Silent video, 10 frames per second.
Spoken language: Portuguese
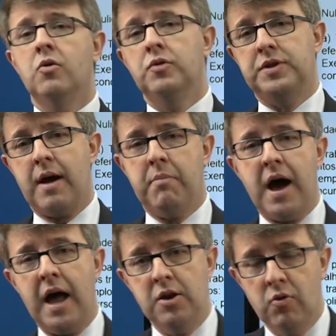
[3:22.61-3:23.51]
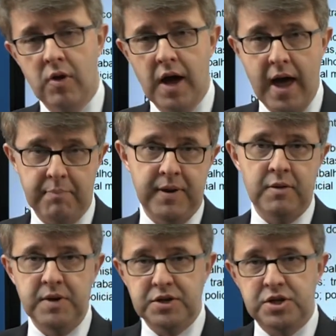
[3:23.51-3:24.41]
o trabalho é
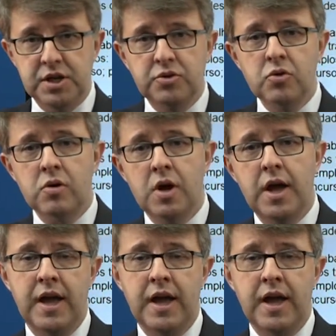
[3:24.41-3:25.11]
permitido,